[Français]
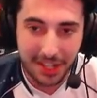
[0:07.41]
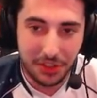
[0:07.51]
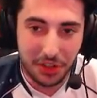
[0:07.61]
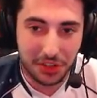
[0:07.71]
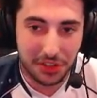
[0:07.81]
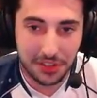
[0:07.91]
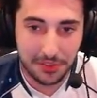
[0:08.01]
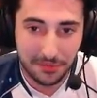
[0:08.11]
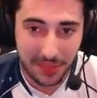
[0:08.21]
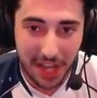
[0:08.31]
Donc,
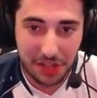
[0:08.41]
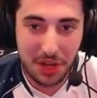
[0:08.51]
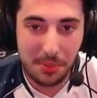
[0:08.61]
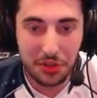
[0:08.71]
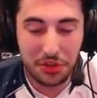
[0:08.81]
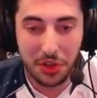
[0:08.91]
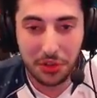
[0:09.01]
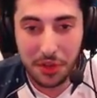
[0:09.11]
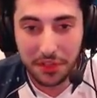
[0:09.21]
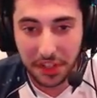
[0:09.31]
actuellement je suis en
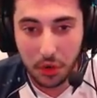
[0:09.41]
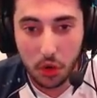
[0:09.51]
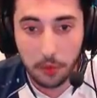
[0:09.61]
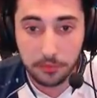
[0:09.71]
9-0